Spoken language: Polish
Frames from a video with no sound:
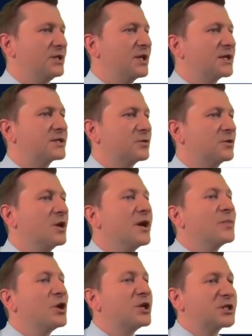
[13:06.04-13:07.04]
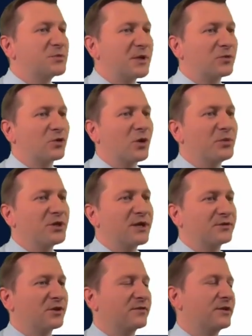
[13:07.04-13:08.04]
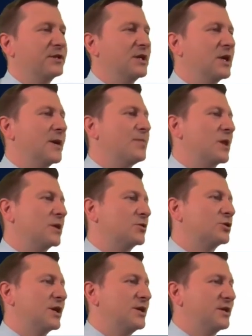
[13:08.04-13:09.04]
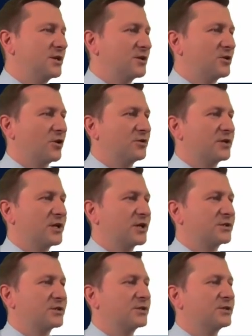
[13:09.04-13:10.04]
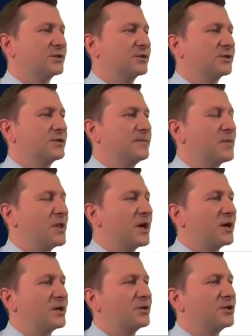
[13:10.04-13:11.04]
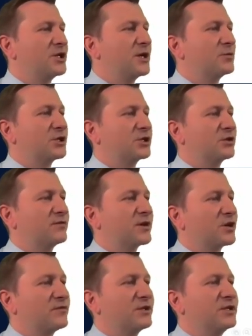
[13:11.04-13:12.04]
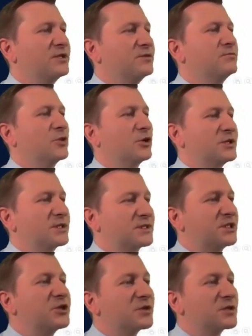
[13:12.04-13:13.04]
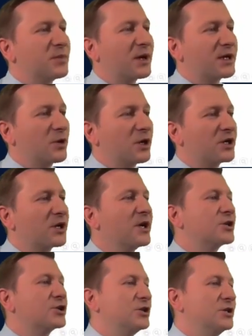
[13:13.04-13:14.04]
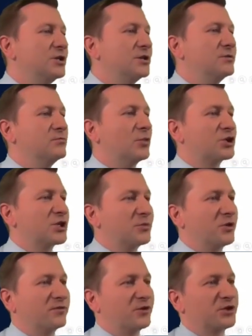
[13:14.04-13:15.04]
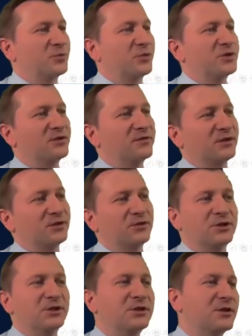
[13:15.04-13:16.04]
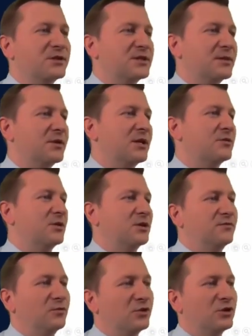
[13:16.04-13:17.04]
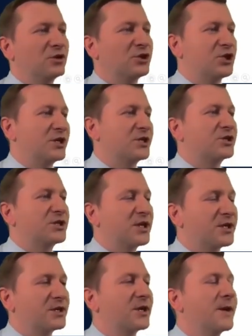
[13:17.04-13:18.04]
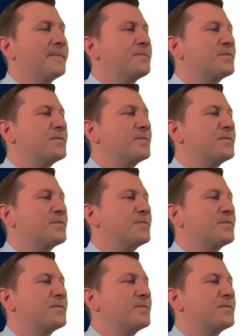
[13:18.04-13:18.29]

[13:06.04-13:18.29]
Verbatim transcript: indeksu. No i jeszcze w przypadku ropy naftowej, e, tutaj jeden kontrakt e, na giełdzie towarowej to jest 1000 baryłek, czyli możemy otworzyć pozycję wartości 1000 baryłek, 2, 3, 4,